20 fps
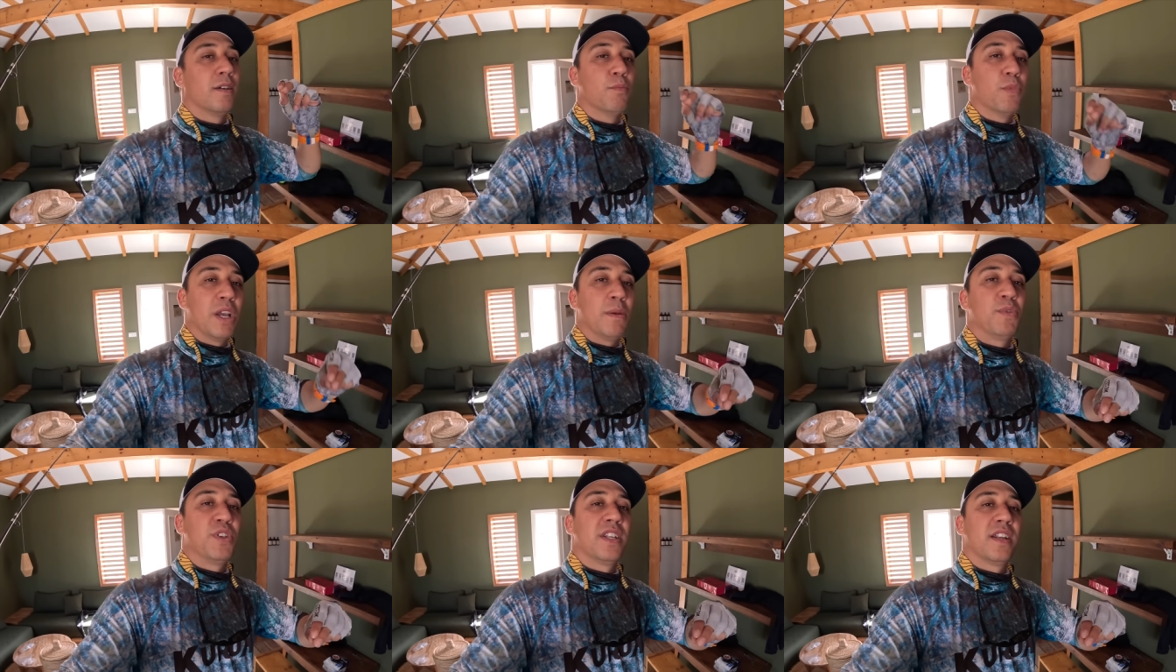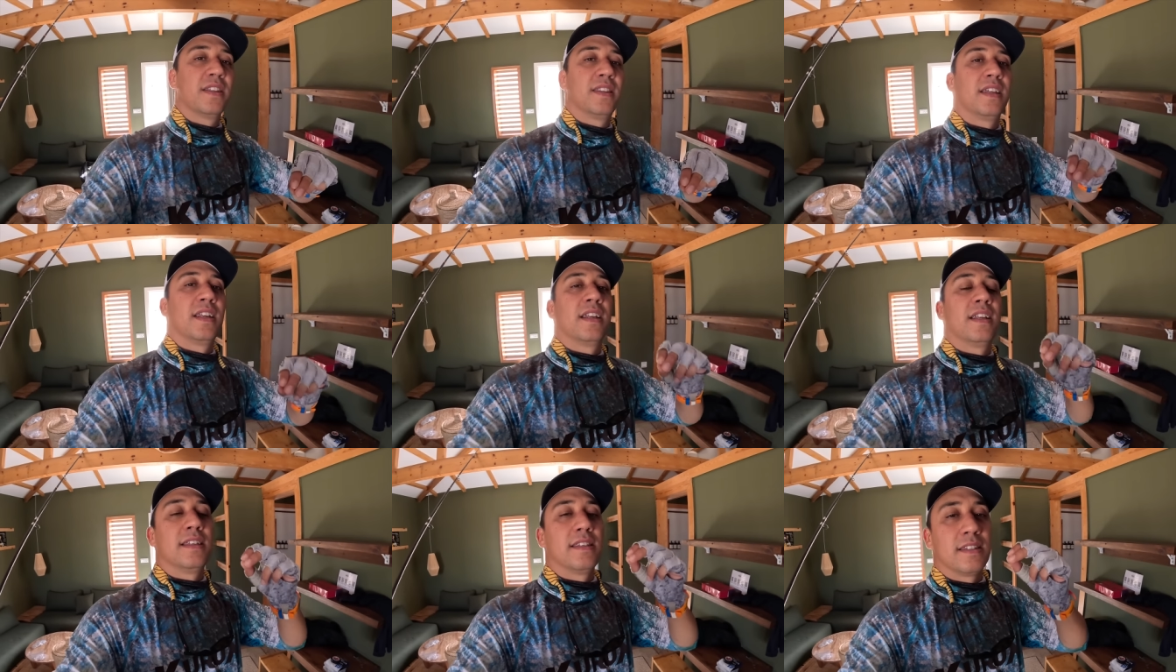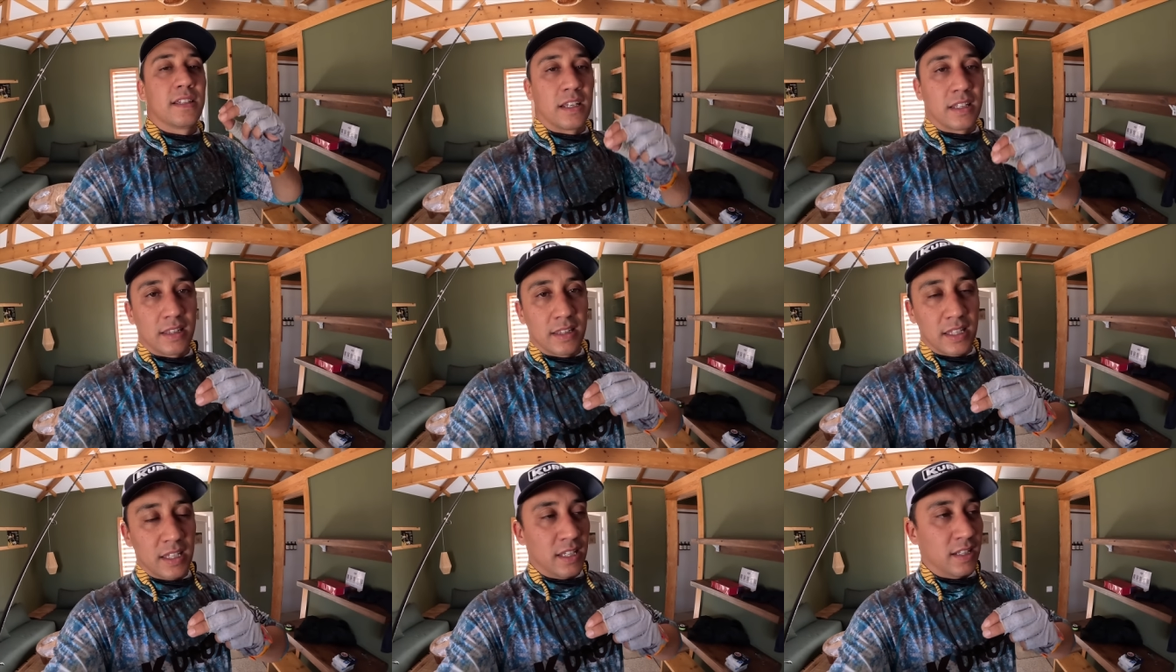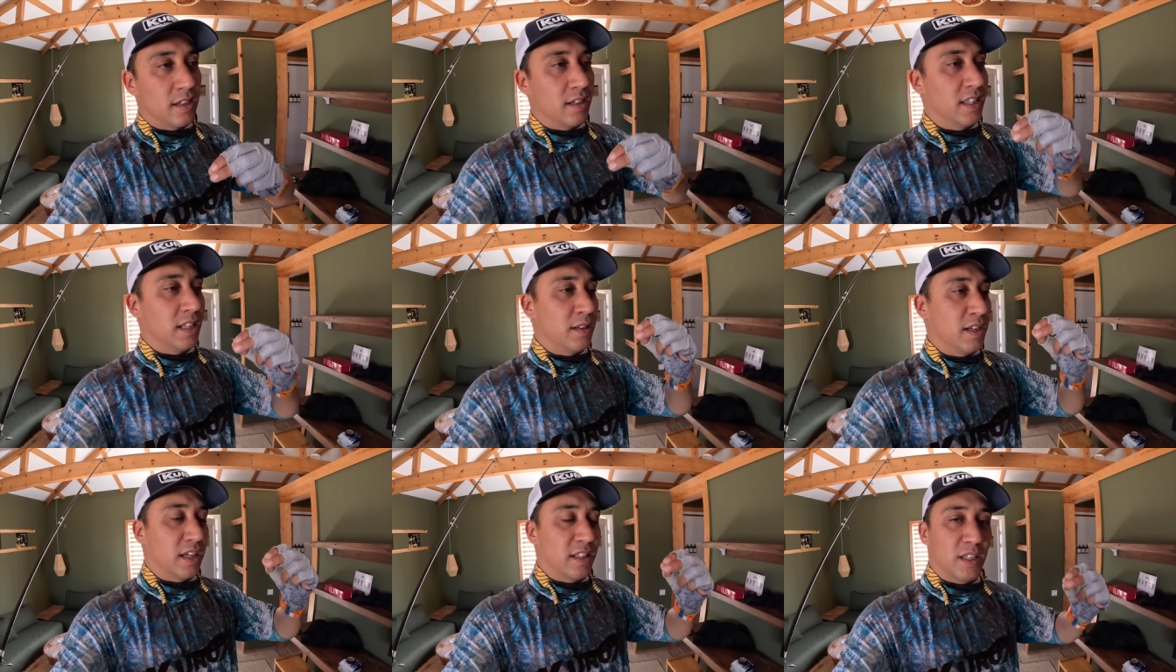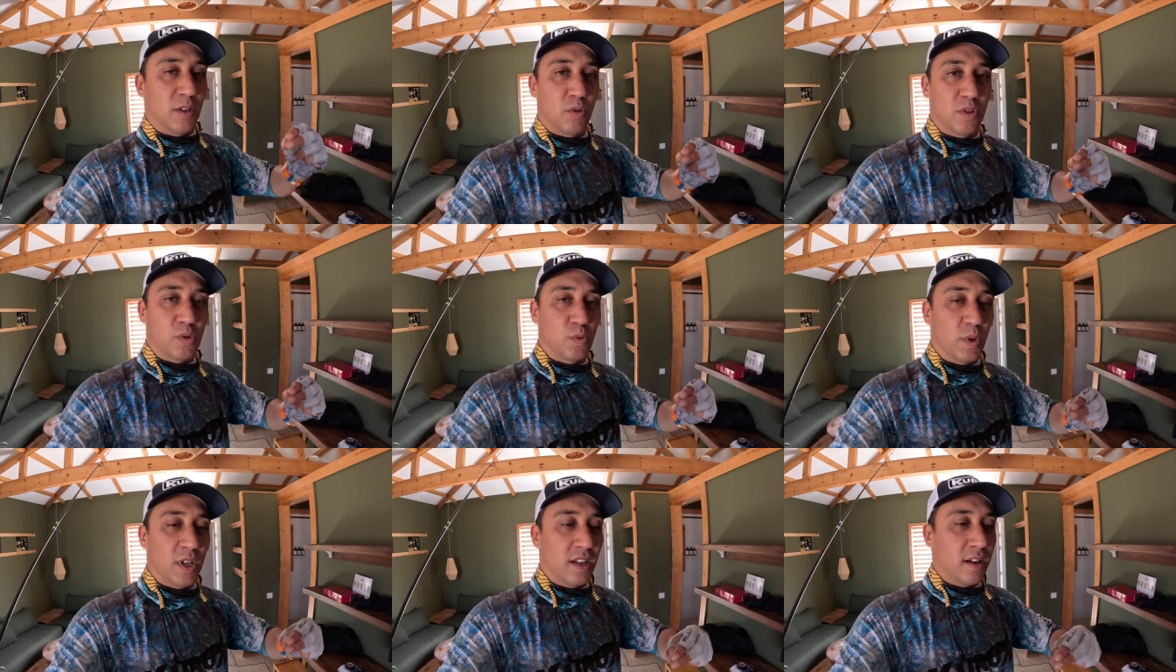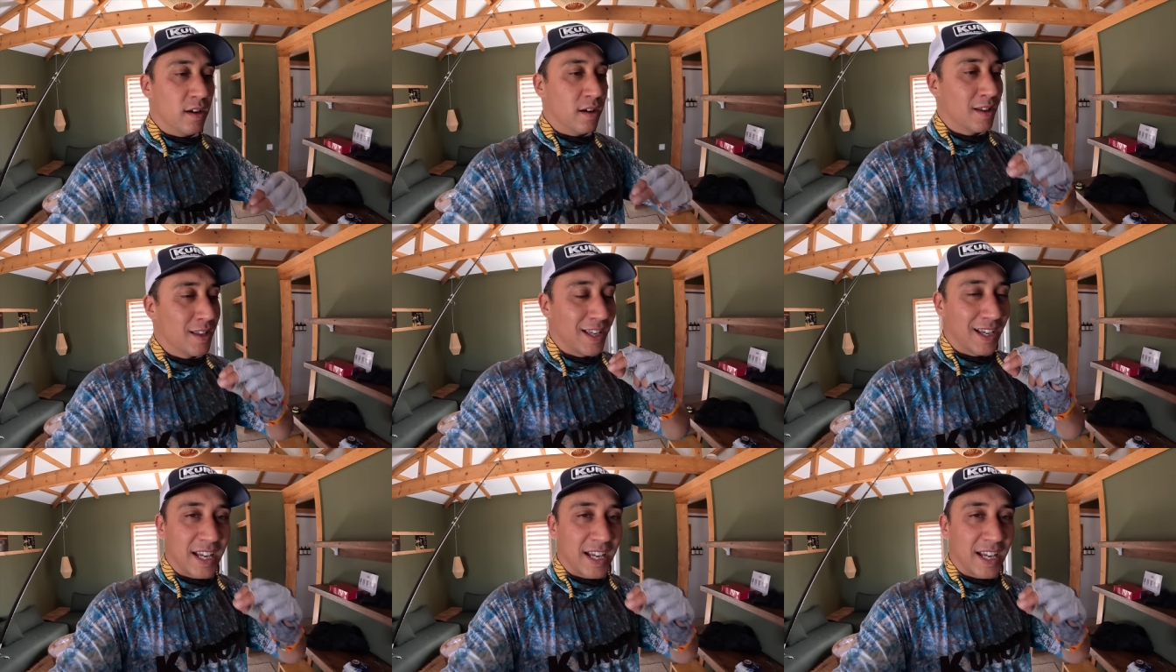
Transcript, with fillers: المهم جينا الدراري تغدينا درنا غديوه زوينه